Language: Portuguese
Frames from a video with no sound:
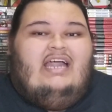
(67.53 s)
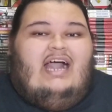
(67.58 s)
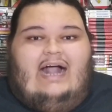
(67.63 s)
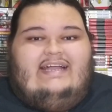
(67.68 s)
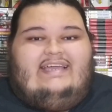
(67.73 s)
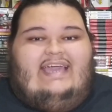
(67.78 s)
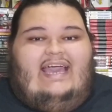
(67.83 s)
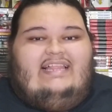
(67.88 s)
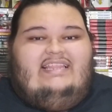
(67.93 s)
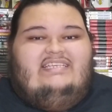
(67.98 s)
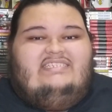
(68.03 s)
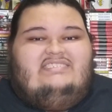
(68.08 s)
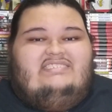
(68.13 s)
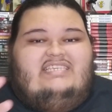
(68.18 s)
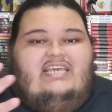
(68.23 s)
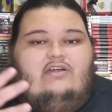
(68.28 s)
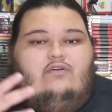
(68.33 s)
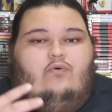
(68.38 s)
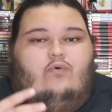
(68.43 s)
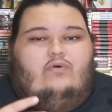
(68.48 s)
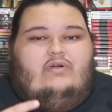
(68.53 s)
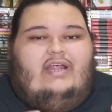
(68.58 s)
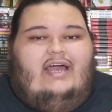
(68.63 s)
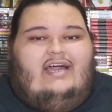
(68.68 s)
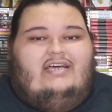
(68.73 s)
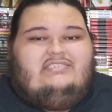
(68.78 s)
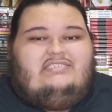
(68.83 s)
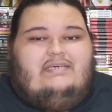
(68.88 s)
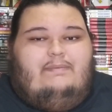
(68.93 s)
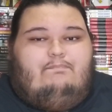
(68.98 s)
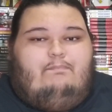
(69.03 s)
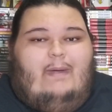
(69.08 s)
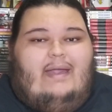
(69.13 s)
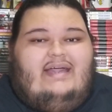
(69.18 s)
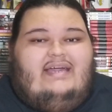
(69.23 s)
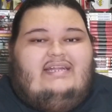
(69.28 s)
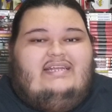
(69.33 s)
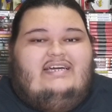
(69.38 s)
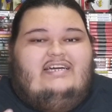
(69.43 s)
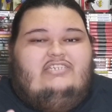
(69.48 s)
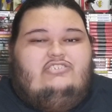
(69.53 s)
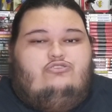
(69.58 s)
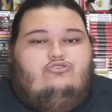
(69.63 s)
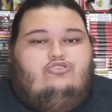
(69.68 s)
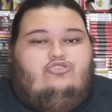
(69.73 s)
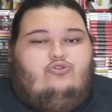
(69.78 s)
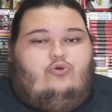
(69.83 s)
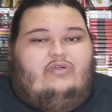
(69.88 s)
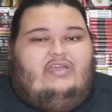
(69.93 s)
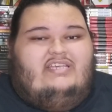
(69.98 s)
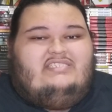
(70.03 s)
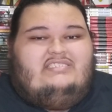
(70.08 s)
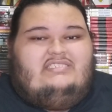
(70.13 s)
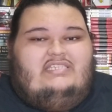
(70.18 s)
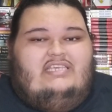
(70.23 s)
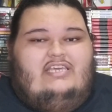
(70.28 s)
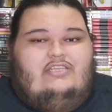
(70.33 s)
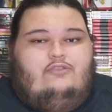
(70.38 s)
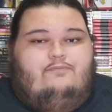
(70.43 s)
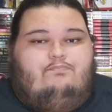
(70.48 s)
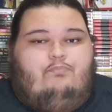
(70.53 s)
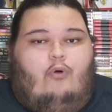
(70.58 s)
aquela insegurança perante o desconhecido,